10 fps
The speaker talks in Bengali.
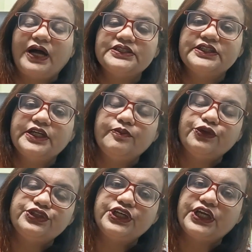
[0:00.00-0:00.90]
পাঁচ দিনের
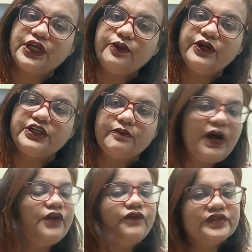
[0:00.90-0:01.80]
মধ্যে খেলেও এটা
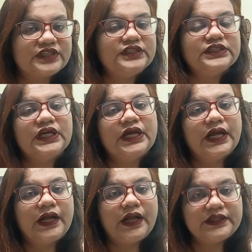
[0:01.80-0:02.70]
ভালো রেজাল্ট
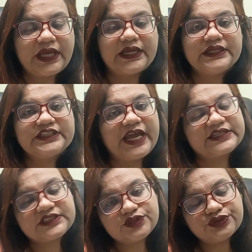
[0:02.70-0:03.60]
দেয় এটা
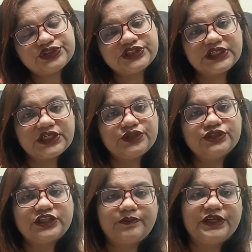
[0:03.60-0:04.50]
একটা ডোজ সিঙ্গেল
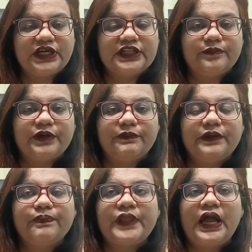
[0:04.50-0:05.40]
ডোজ আপনি খেতে
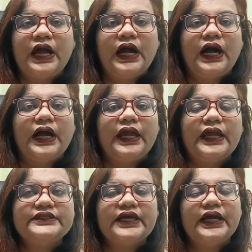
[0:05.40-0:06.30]
পারবেন
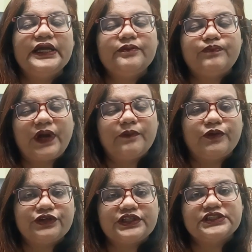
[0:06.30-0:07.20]
এটা
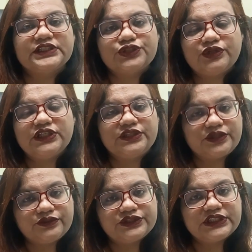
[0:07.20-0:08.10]
আনপ্রোটেক্টেড সেক্সুয়াল
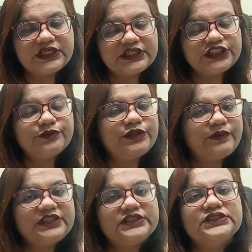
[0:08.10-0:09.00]
ইন্টারকোর্সের ক্ষেত্রে যেমন
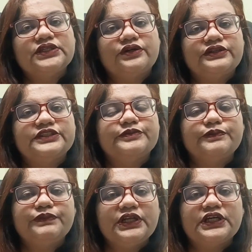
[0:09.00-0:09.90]
ইমার্জেন্সি
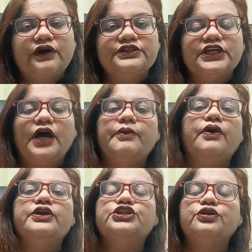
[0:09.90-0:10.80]
কন্ট্রাসেপ্টিভ পিল খাওয়া যায় আবার
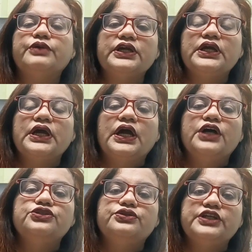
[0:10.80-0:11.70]
অনেক সময়
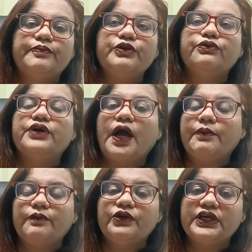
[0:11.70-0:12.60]
যদি আপনি কোনো
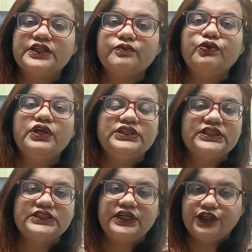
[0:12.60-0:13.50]
খাবার বড়ি খেতে ভুলে
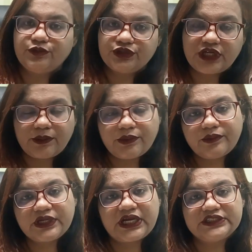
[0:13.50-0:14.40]
যান যারা নিয়মিত খাবার
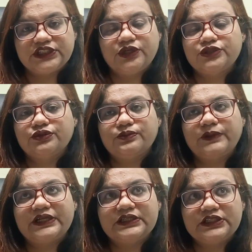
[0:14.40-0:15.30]
বড়ি খাচ্ছেন হয়তো
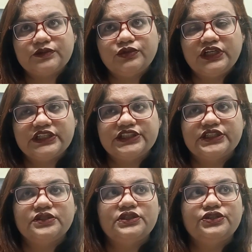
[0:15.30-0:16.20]
একদিন এটা ভুলে
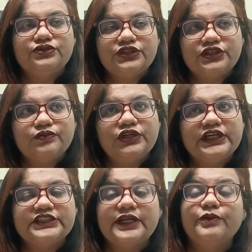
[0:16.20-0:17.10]
গেছেন দ্বিতীয় দিন এটা ভুলে
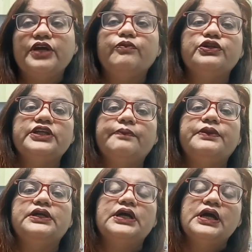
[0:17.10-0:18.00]
গেছেন এবং এর মধ্যে
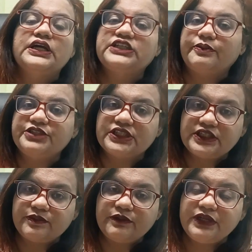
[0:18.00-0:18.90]
আপনার স্বামীর
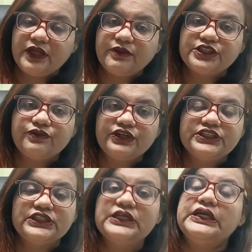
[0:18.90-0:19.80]
সাথে আপনার মেলামেশা
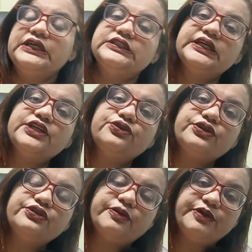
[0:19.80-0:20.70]
হয়েছে সেক্ষেত্রেও
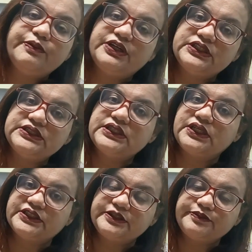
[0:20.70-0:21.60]
কিন্তু আপনি ইমার্জেন্সি
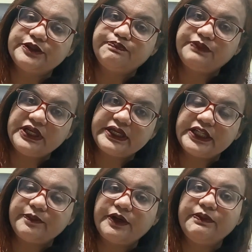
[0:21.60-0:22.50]
কন্ট্রাসেপ্টিভ পিল
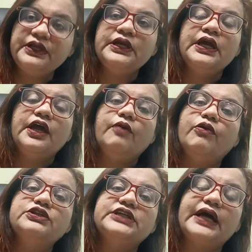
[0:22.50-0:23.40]
খেতে পারবেন
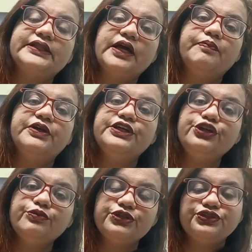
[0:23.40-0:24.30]
এবং সাথে আপনার
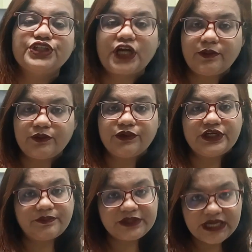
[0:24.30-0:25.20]
নিয়মিত যে খাবার
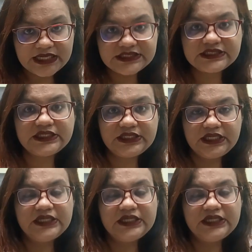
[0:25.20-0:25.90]
বড়িটা আপনি খাচ্ছেন